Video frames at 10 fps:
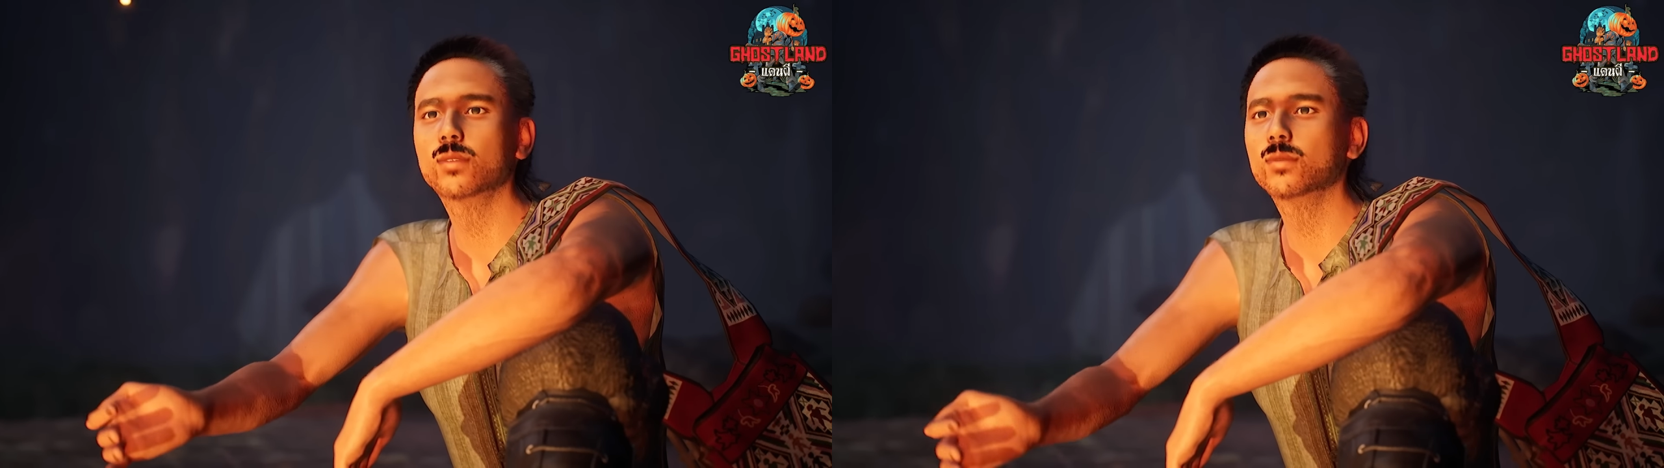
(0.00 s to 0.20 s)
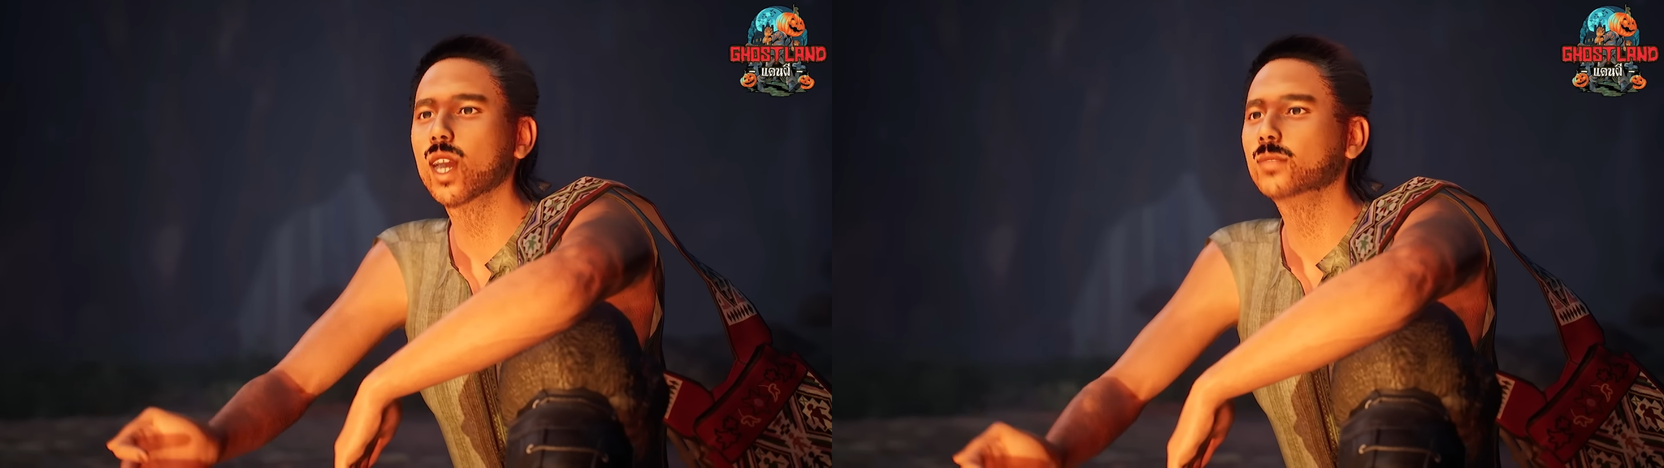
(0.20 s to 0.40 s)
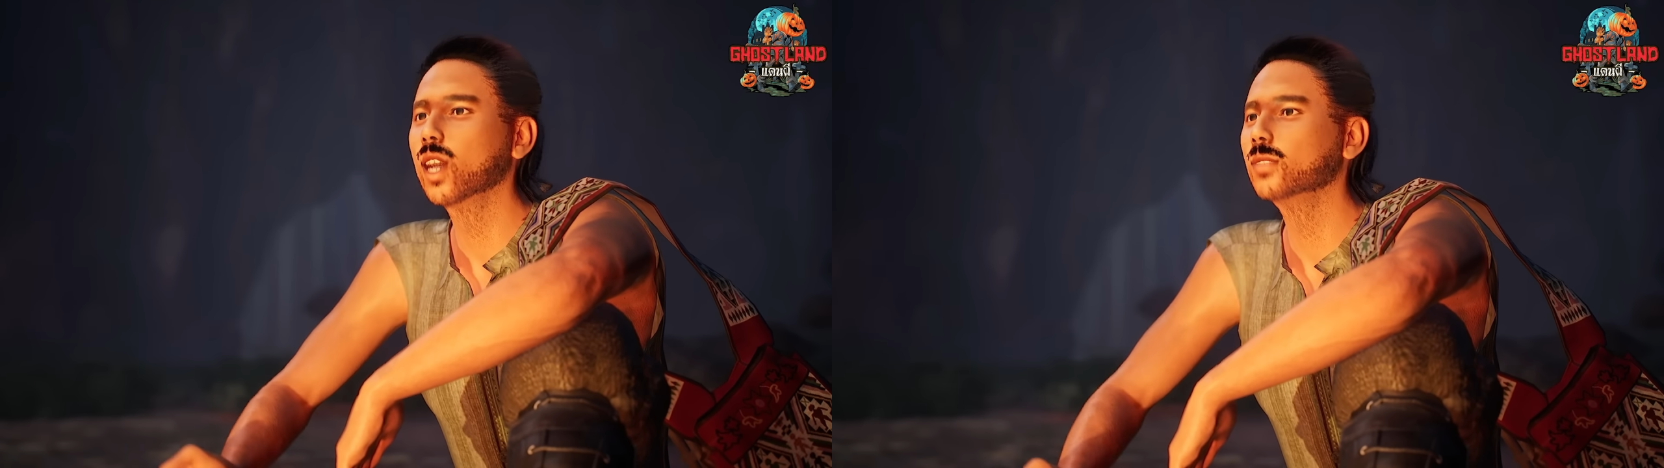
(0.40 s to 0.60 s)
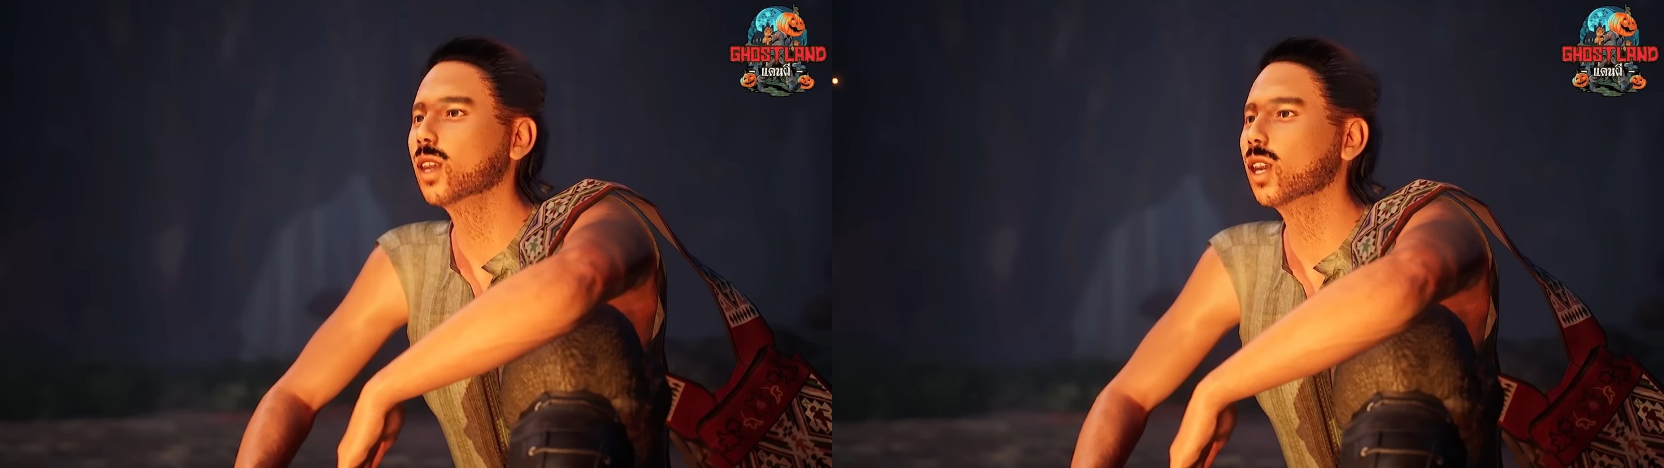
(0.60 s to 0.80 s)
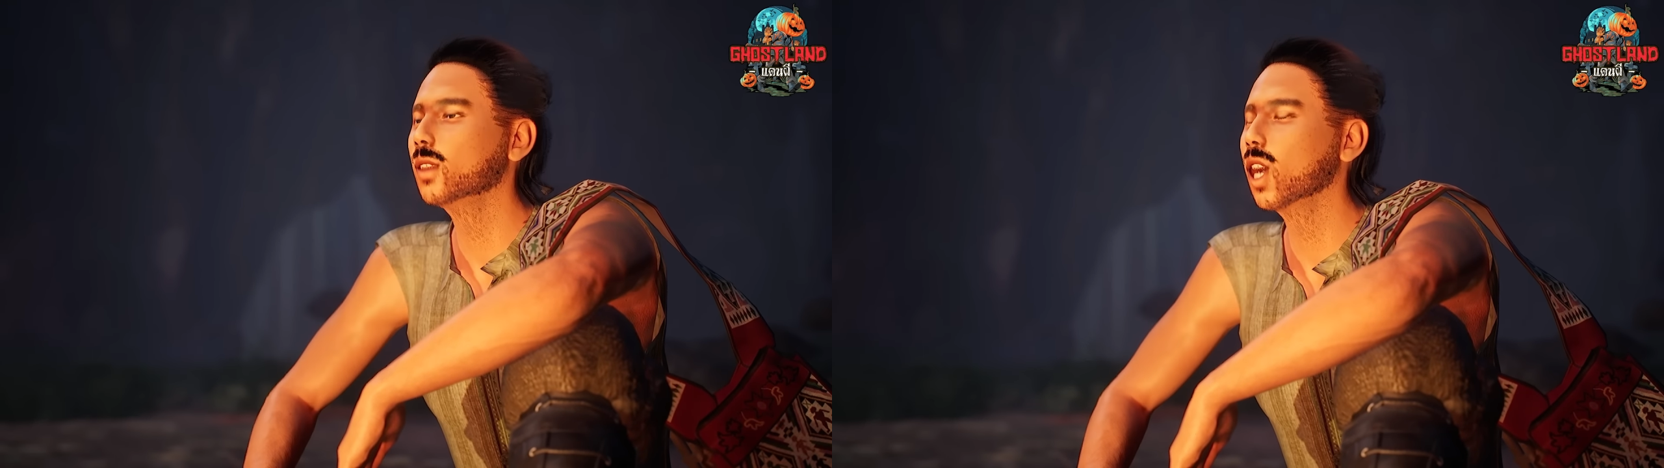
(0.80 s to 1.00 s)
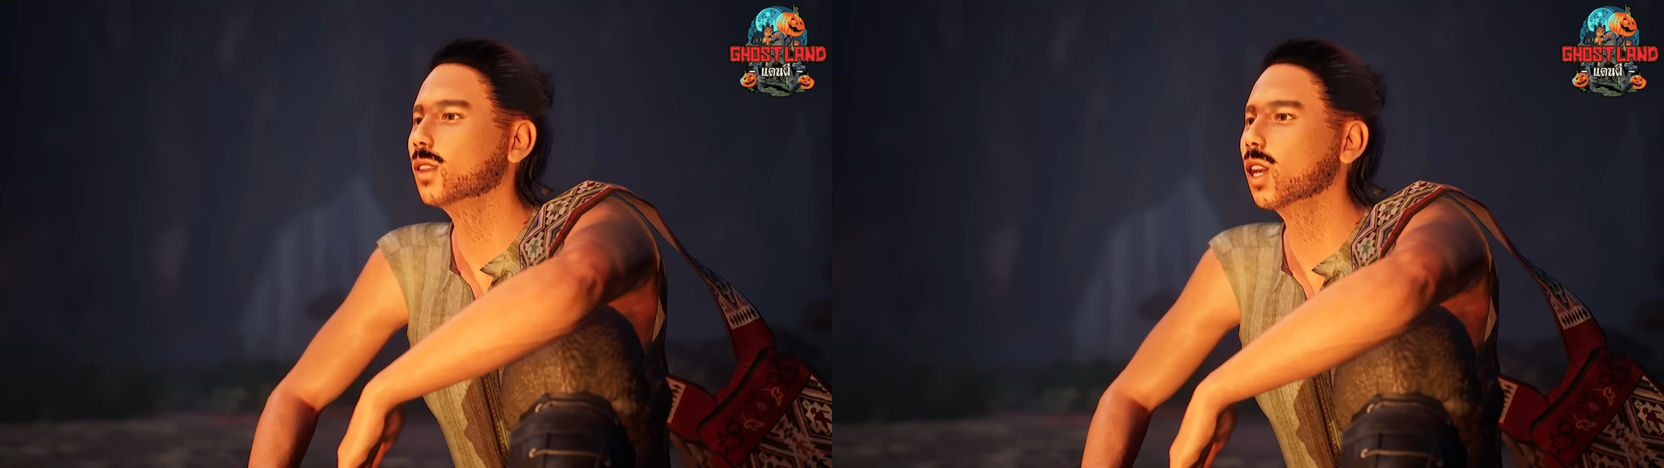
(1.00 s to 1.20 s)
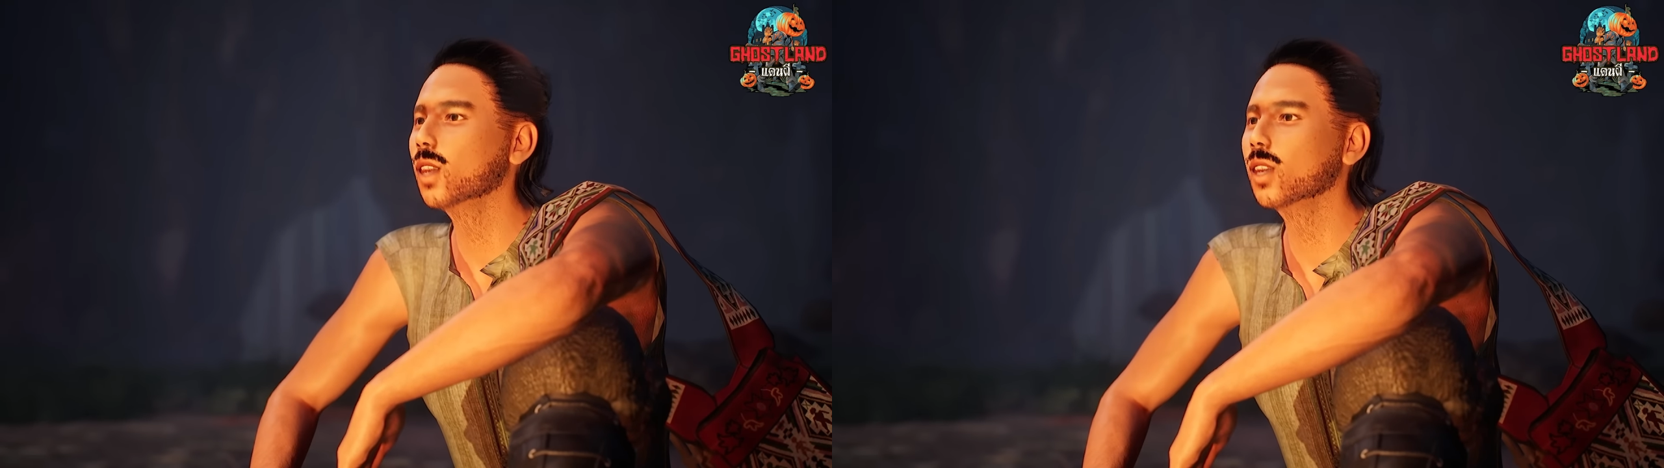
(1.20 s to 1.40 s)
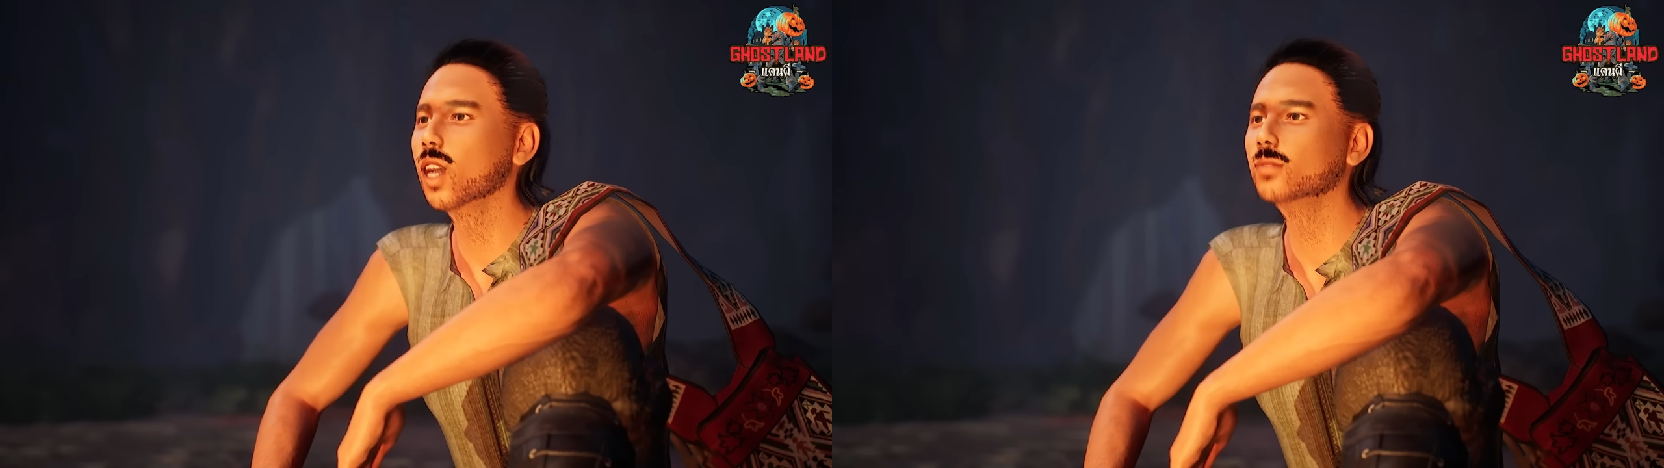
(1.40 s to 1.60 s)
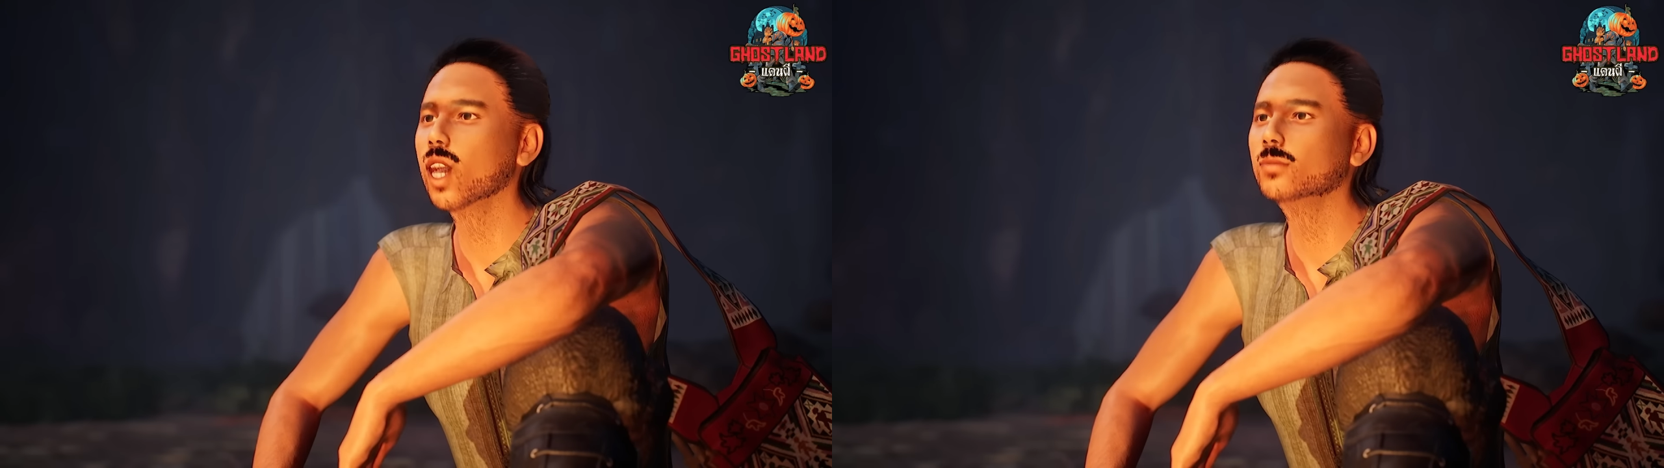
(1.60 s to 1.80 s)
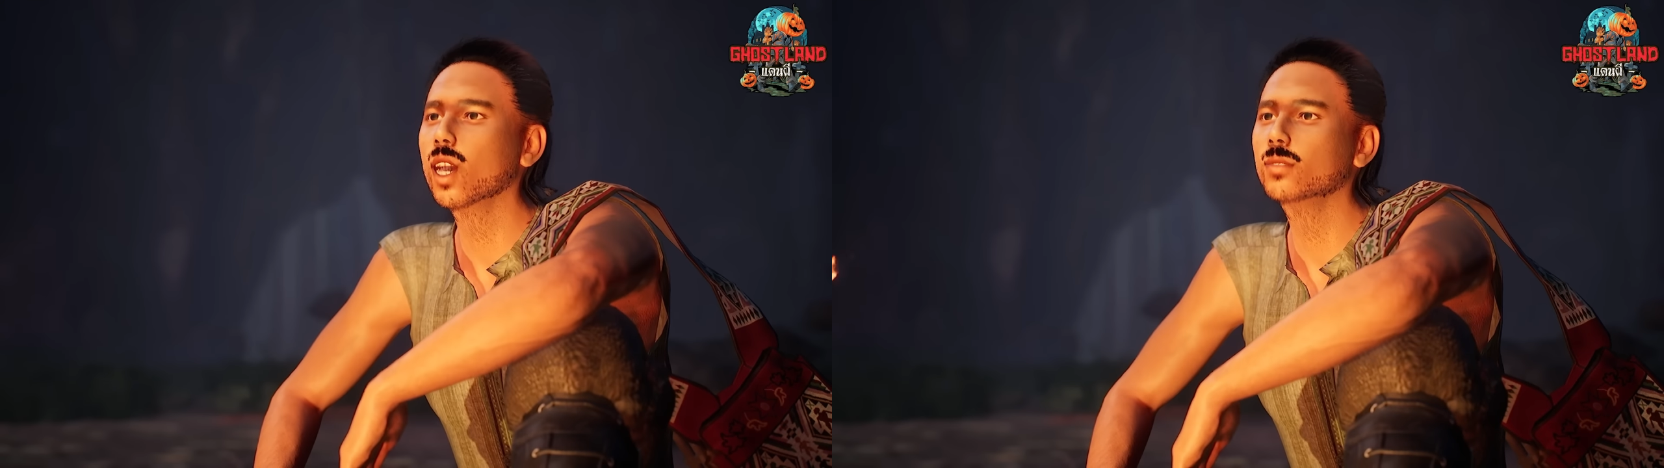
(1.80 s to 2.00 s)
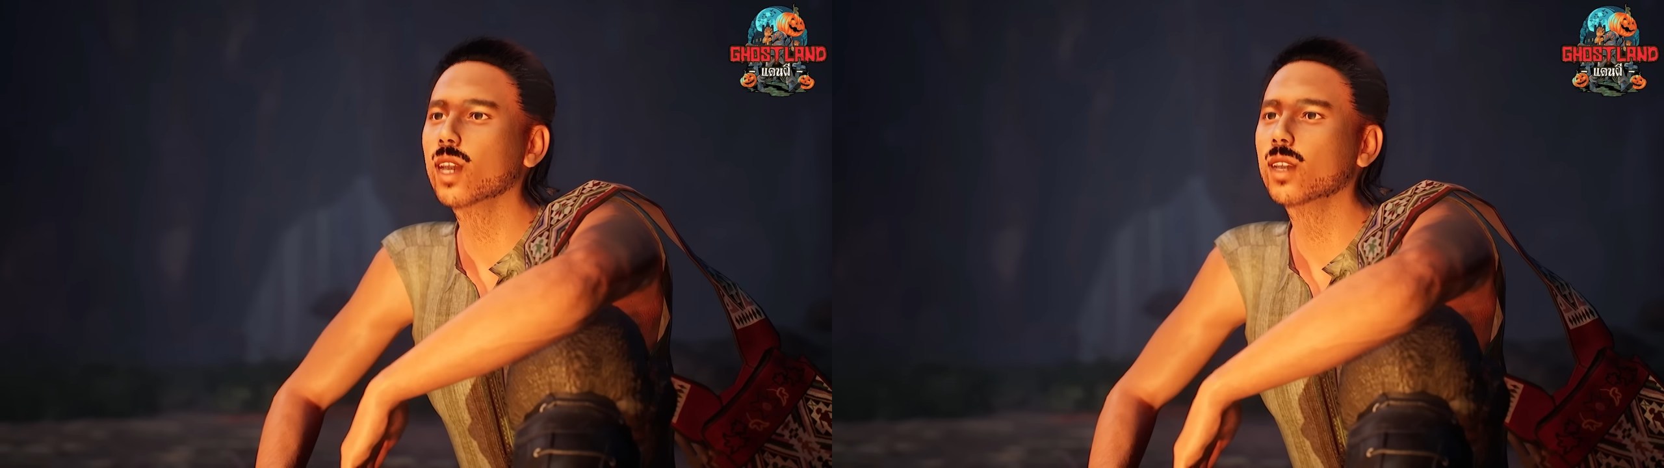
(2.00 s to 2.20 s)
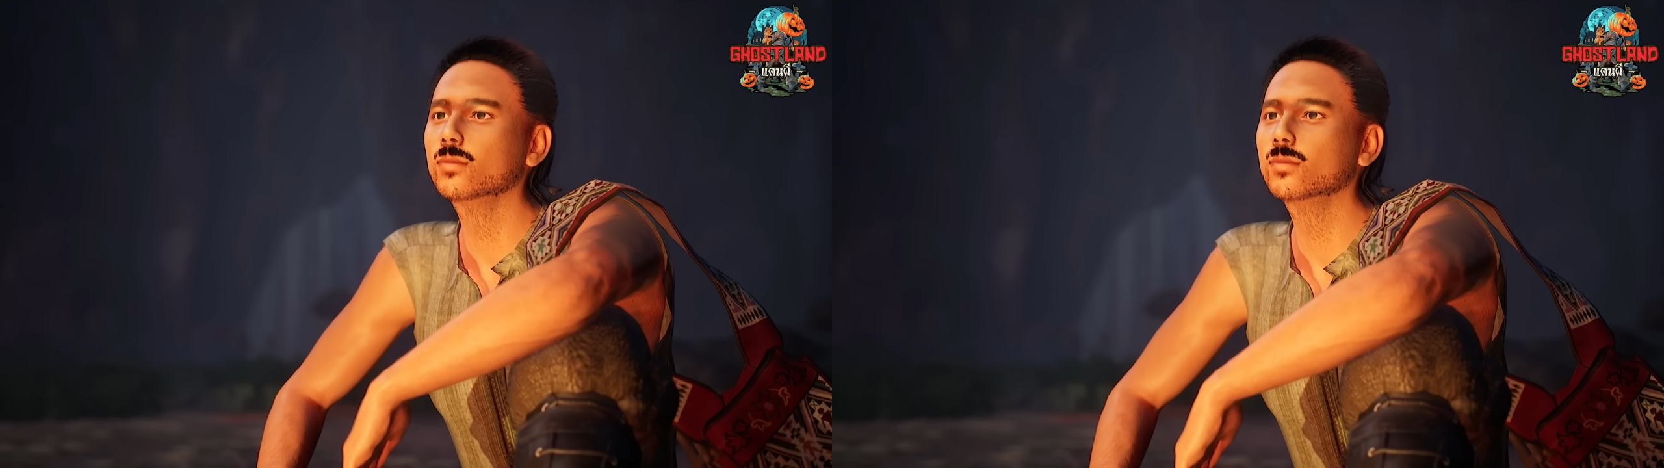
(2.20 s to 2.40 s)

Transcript: ยังมาชวนไปกินลาบเก้งที่บ้านตัวเองเสียอีก